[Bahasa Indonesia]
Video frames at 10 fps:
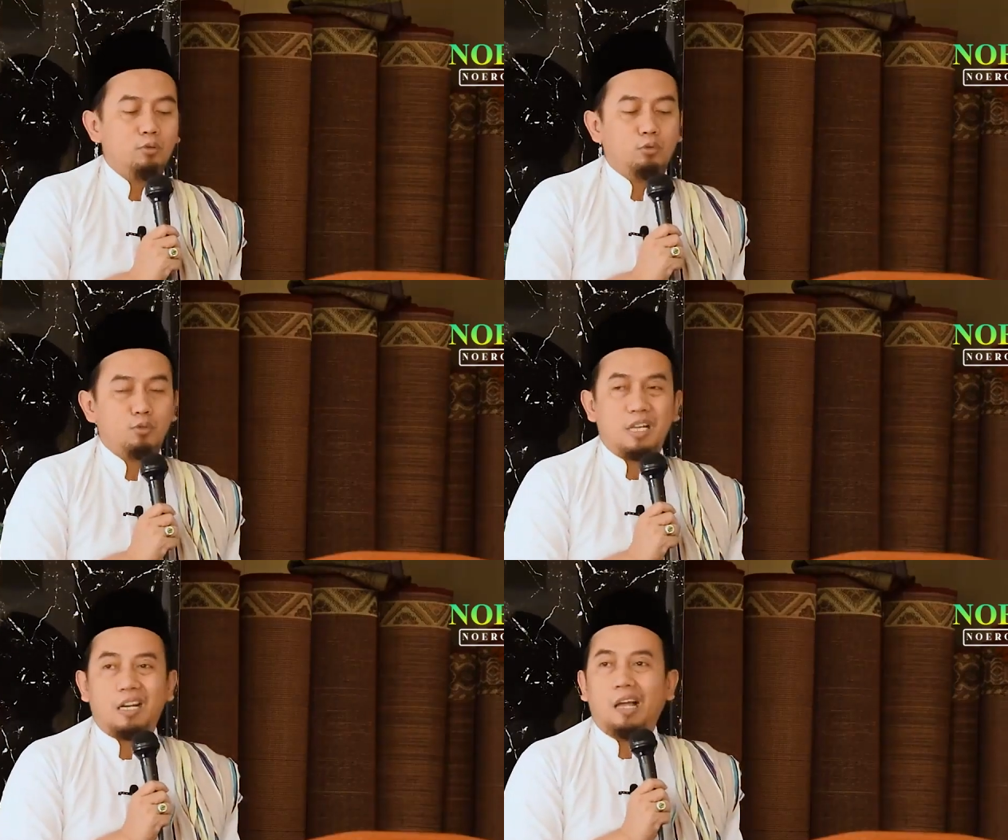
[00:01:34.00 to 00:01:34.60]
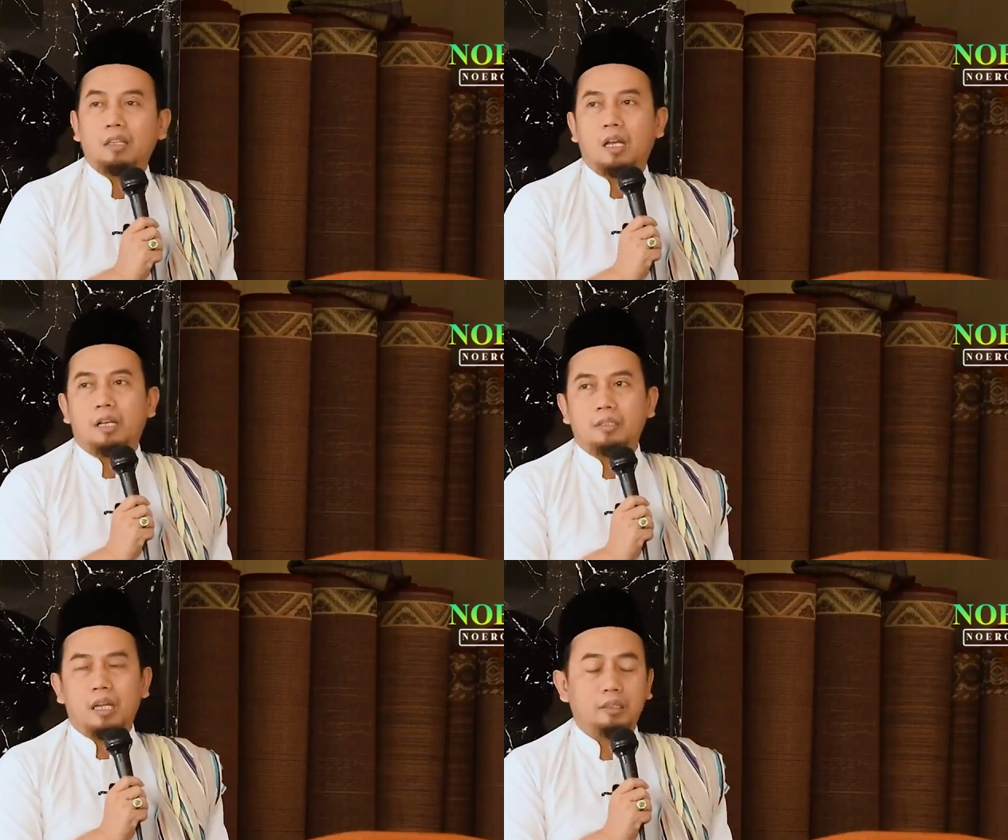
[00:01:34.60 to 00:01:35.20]
utusan
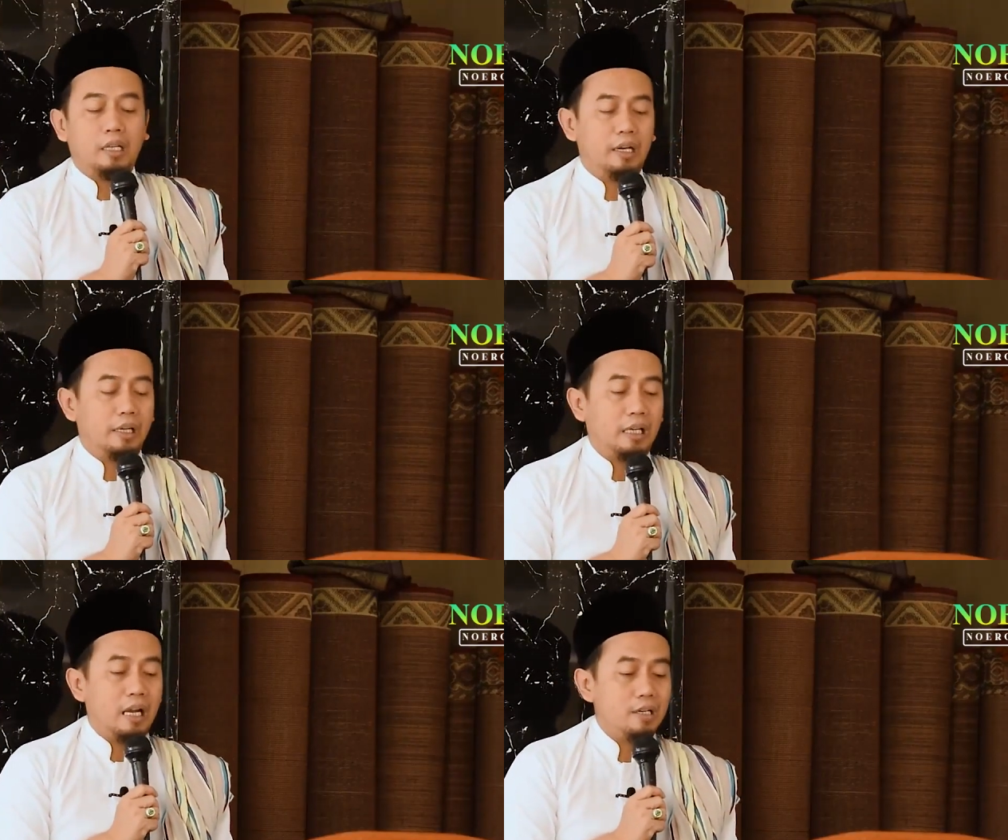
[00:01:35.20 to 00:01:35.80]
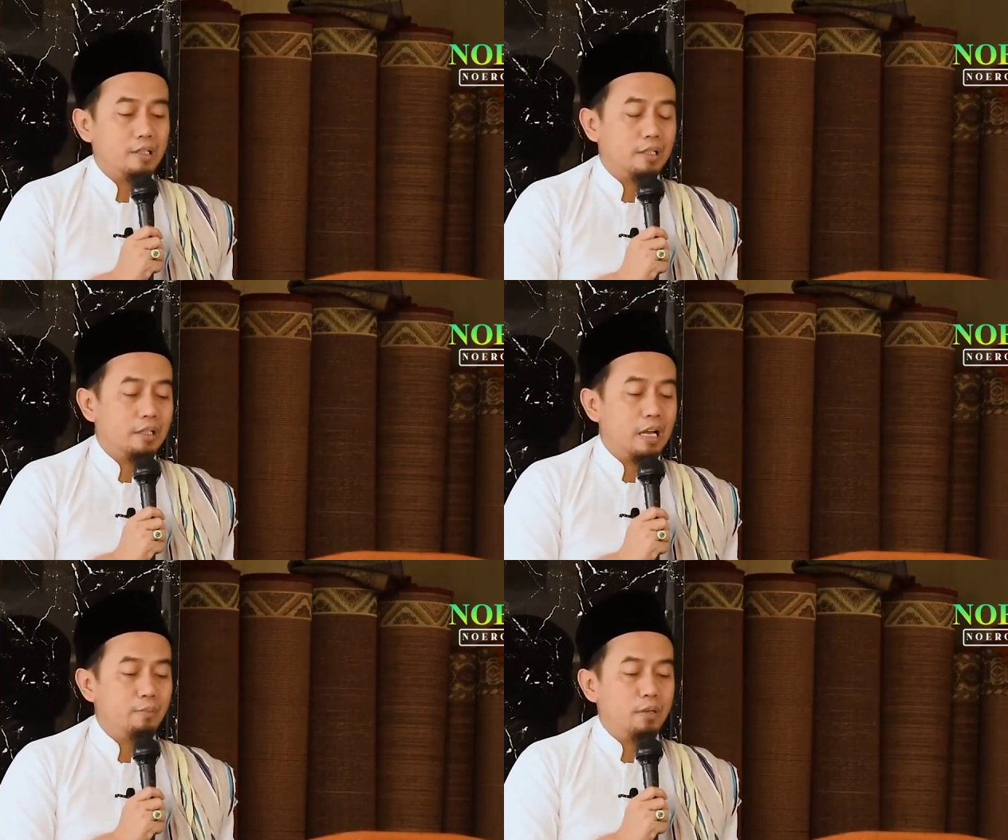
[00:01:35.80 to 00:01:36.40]
Allah nyadane
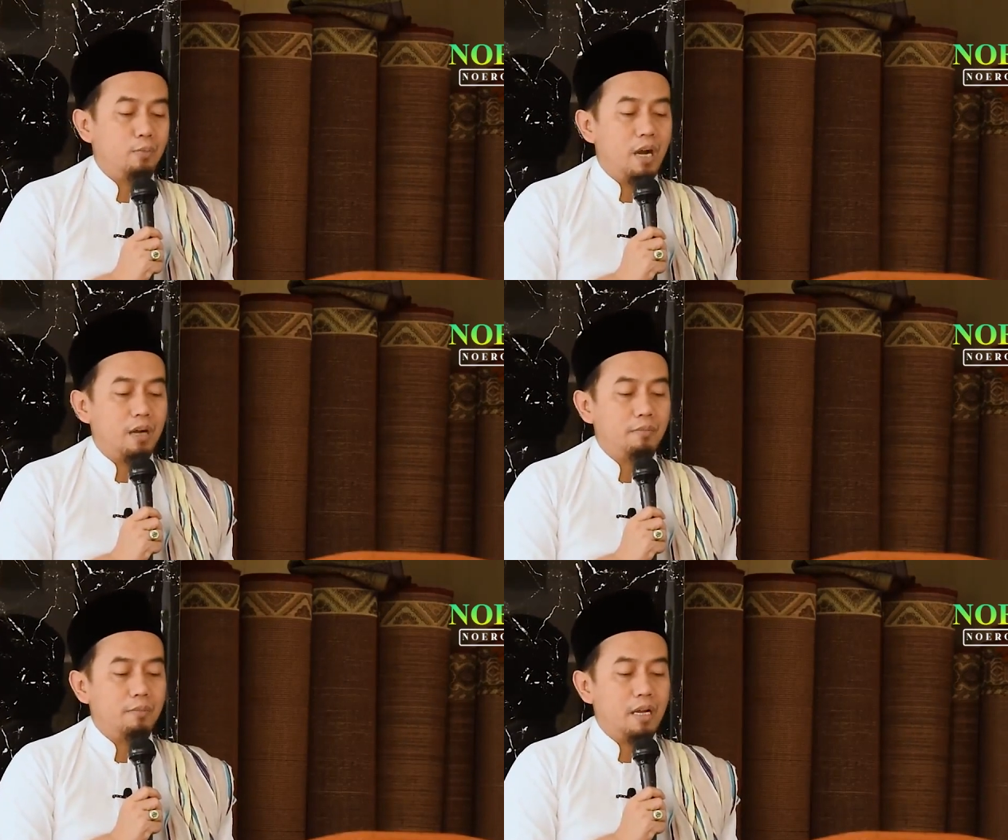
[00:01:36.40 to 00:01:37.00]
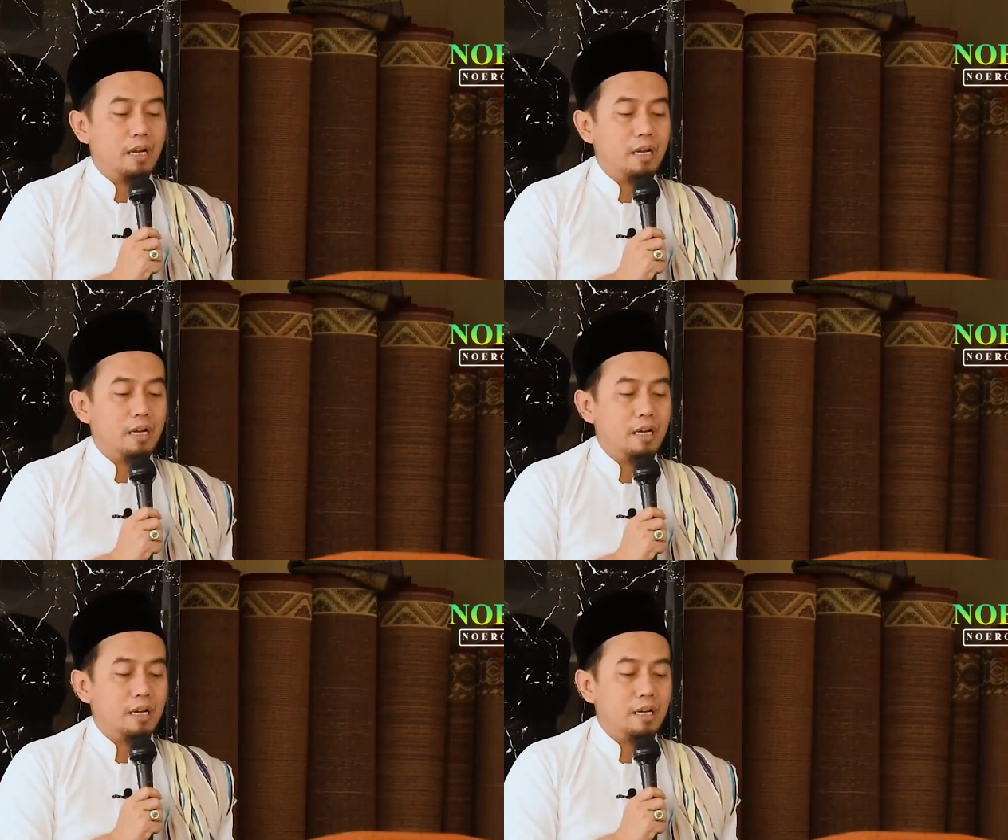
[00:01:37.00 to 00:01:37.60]
Kanjeng Nabi
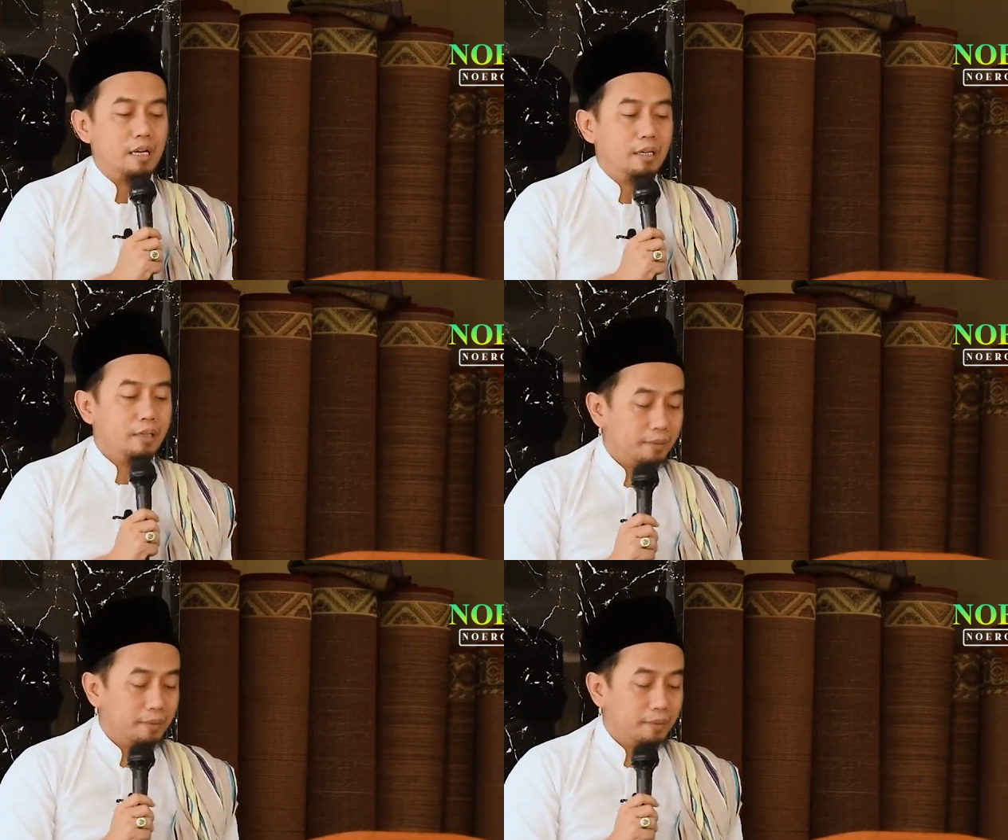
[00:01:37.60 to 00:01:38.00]
Muhammad